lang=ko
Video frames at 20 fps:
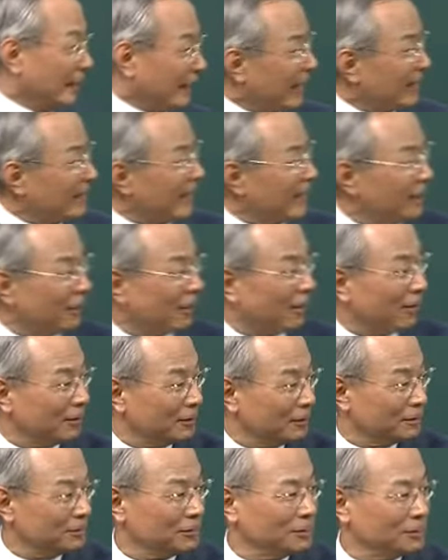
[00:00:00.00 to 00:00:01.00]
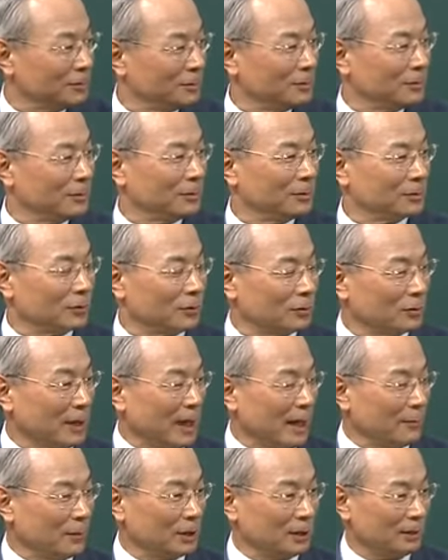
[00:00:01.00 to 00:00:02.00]
거 아니에요.
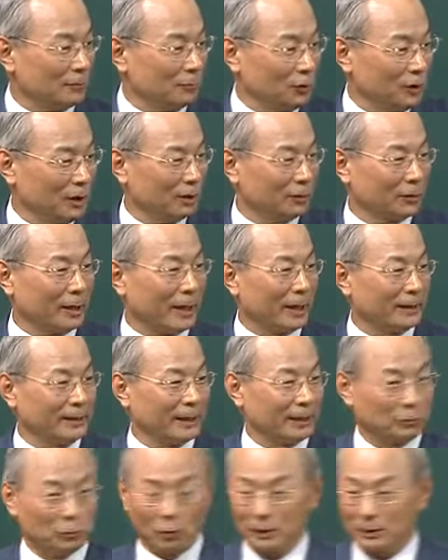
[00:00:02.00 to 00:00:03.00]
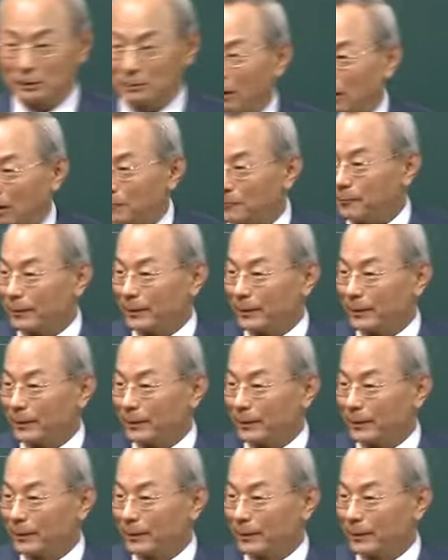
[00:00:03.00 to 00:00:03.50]
출근하면서 문 열고 나왔는데 또 있어.